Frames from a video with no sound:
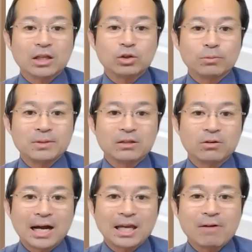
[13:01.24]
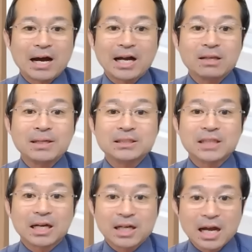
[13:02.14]
れ、扉のハゲはありまし
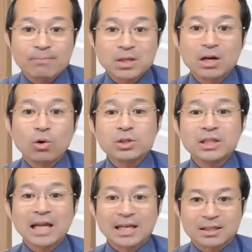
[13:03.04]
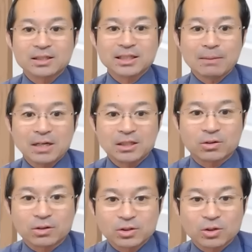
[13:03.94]
たが、本体、キャビネット
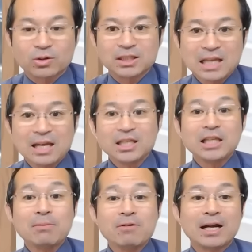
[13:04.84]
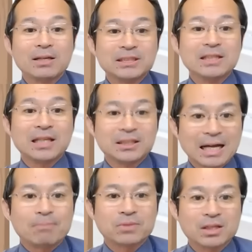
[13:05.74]
のところですね、痛みはありませんで
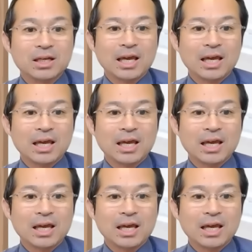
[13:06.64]
した。